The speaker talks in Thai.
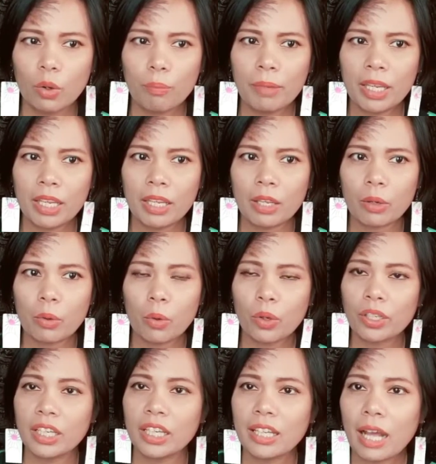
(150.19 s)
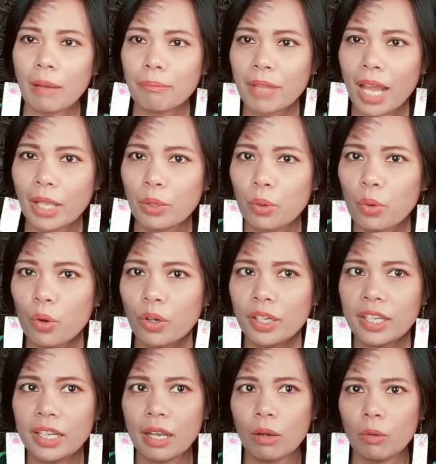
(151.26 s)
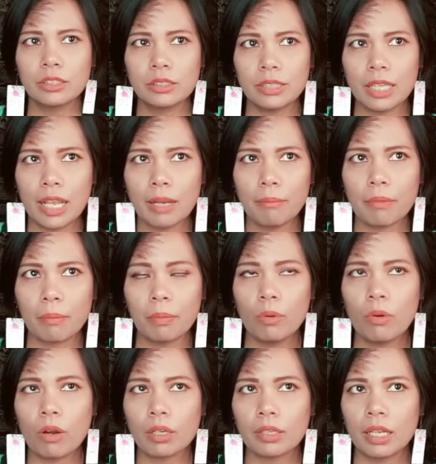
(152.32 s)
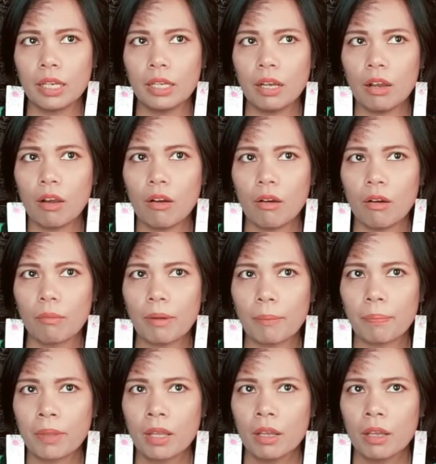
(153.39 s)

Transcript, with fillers: มีคนนี้ทำได้อยู่คนเดียวเช่นแบบพวกในเรื่องของแบบ